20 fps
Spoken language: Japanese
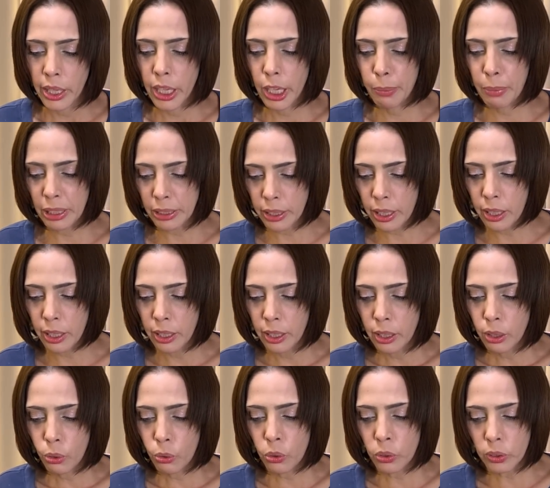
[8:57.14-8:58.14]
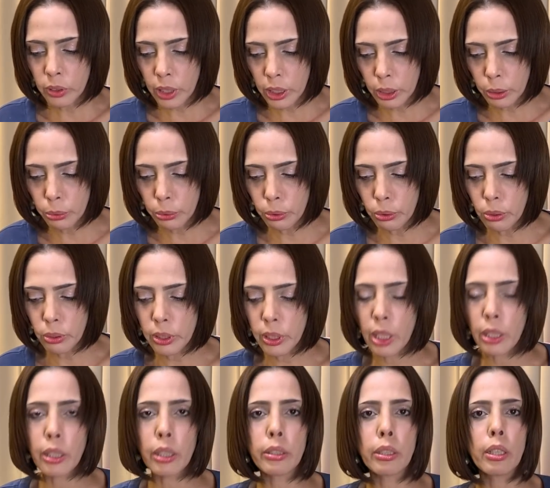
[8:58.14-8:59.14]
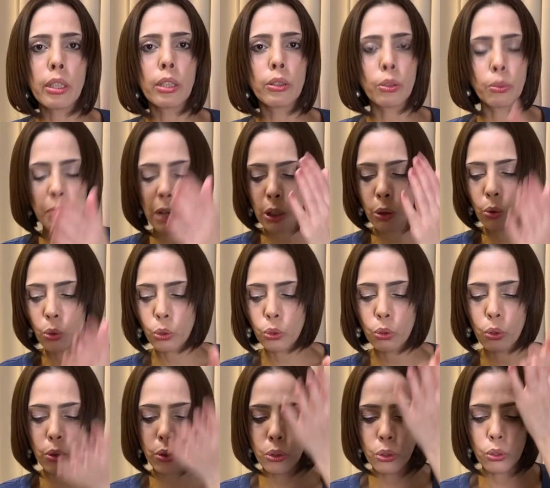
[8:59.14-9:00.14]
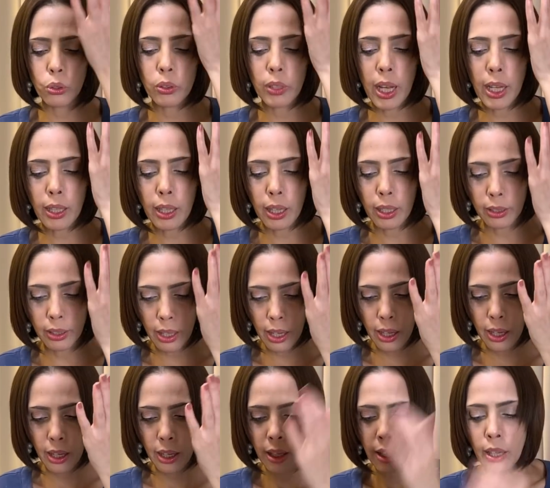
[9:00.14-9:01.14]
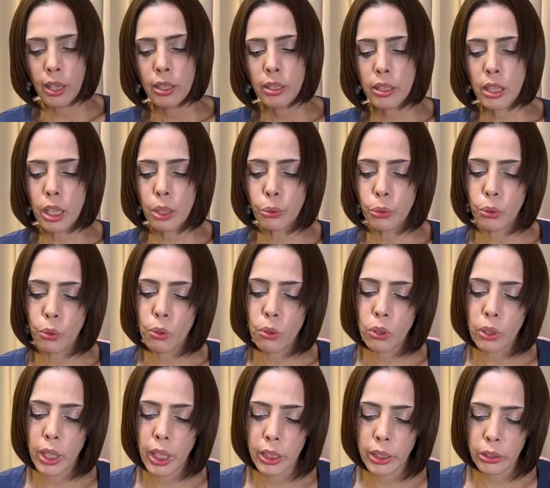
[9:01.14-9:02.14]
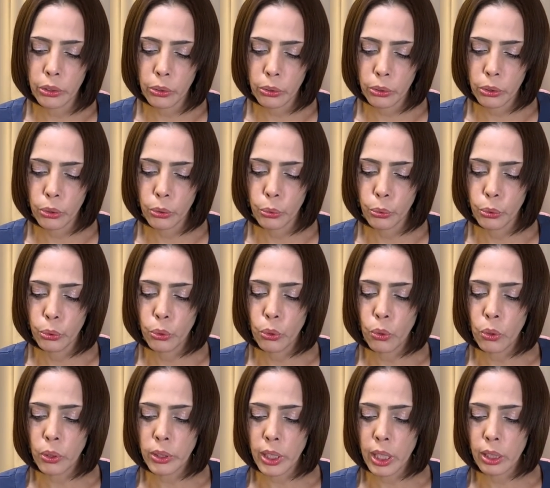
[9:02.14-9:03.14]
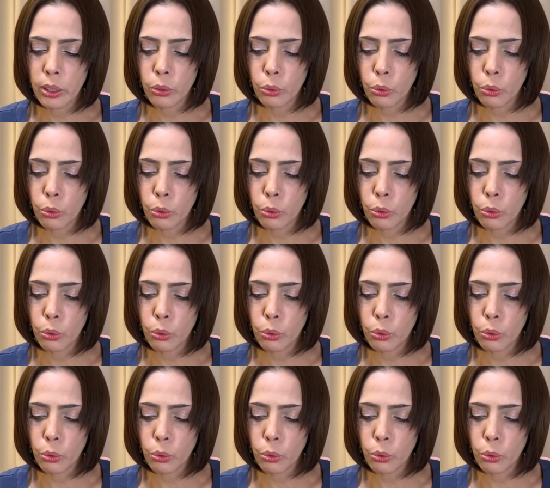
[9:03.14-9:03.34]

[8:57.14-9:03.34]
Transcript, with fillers: また、こんなに不動産が高く、まあ、高騰する中で、政府高官による不動産